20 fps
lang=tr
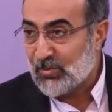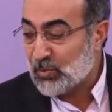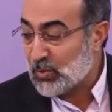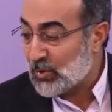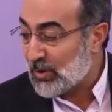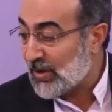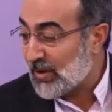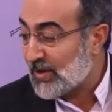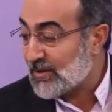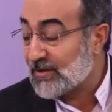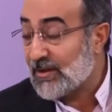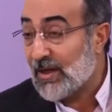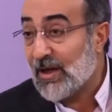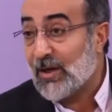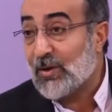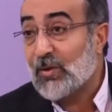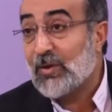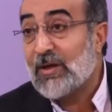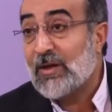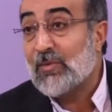Buralar
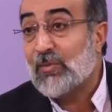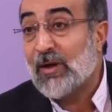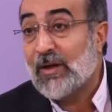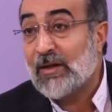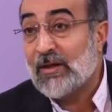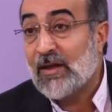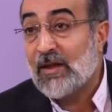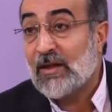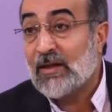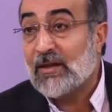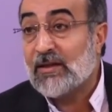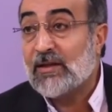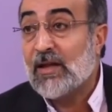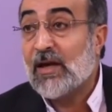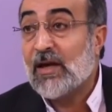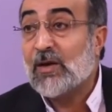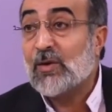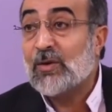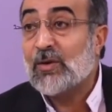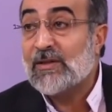darül İman değil,
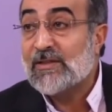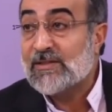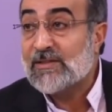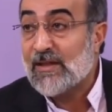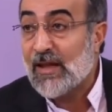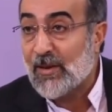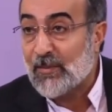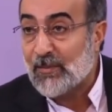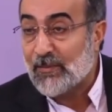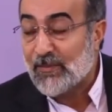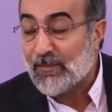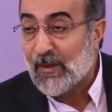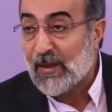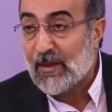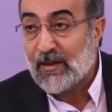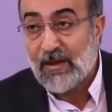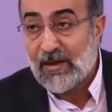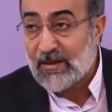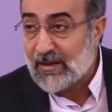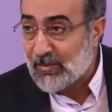darül İslam.
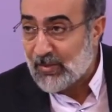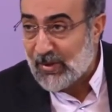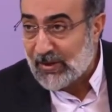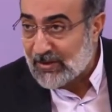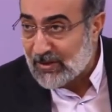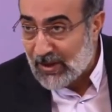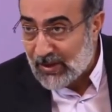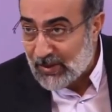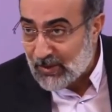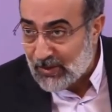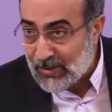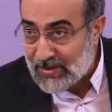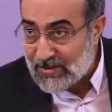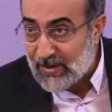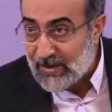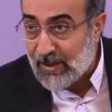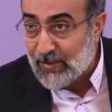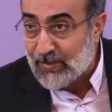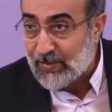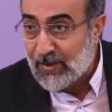Ne demek Darül
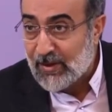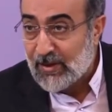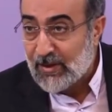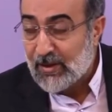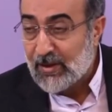İslam?